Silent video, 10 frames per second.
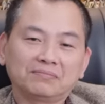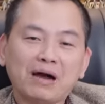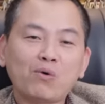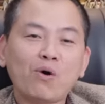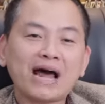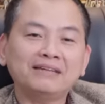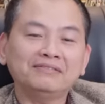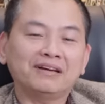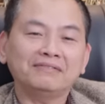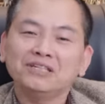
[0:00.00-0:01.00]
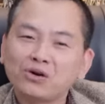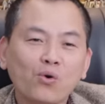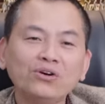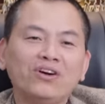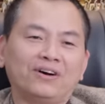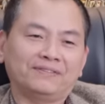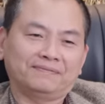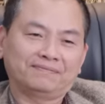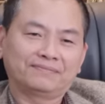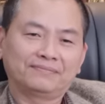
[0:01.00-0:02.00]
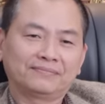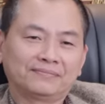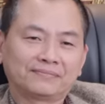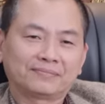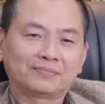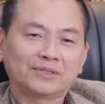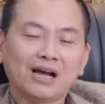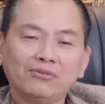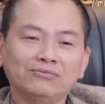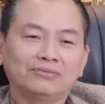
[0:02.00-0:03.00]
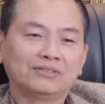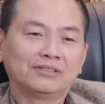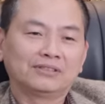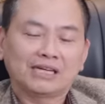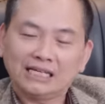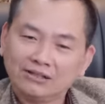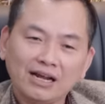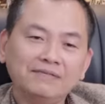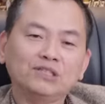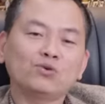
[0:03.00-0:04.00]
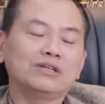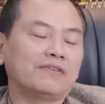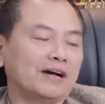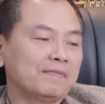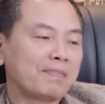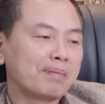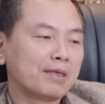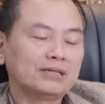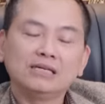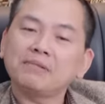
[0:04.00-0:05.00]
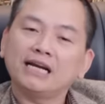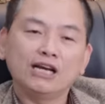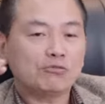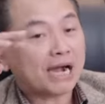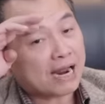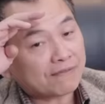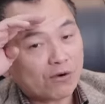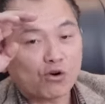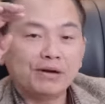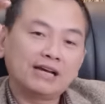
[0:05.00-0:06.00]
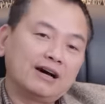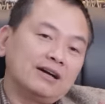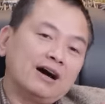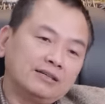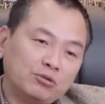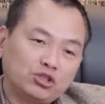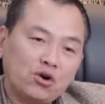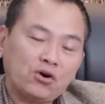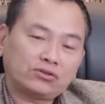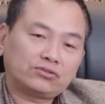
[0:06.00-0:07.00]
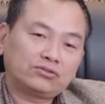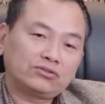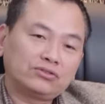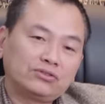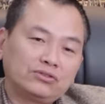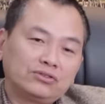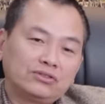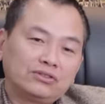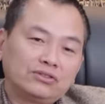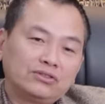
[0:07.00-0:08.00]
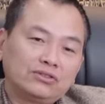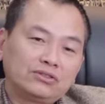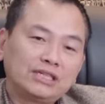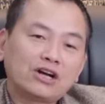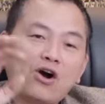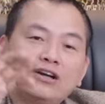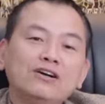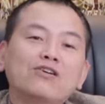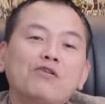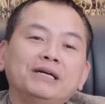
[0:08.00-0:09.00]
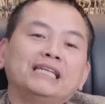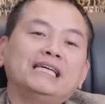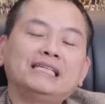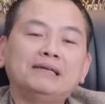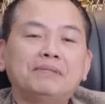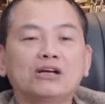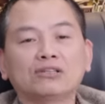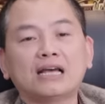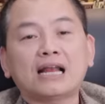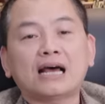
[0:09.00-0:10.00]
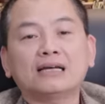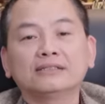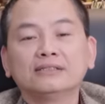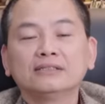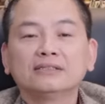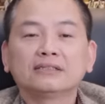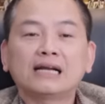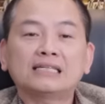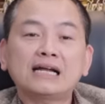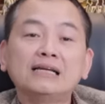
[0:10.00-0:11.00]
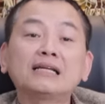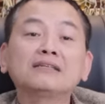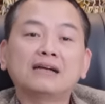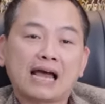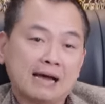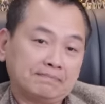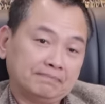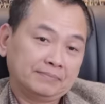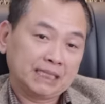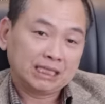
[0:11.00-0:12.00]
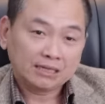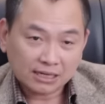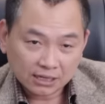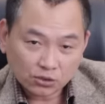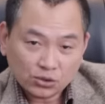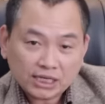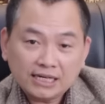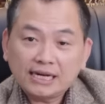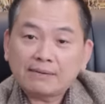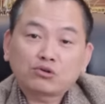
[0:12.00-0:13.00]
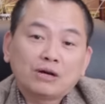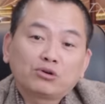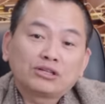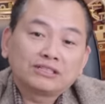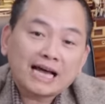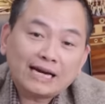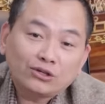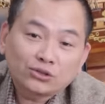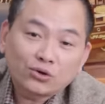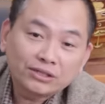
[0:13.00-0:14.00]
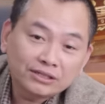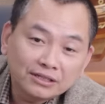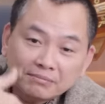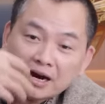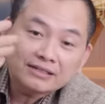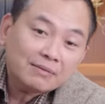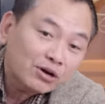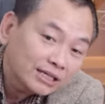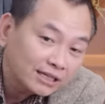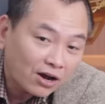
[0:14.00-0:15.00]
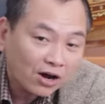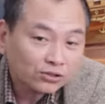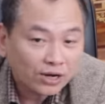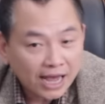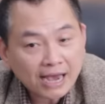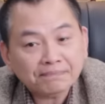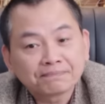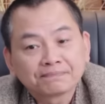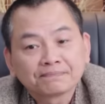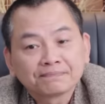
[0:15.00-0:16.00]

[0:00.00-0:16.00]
mà ngoan như cún thôi đúng không Đấy, tôi lấy ví dụ như vậy nhưng mà nếu mà khát vọng của mình lớn hơn một chút thì con đường của mình đi thì mình có thể là là xác định là tự làm à, tôi sẽ đi làm thuê một thời gian rồi tôi tự mở ra một cái gì đó tôi làm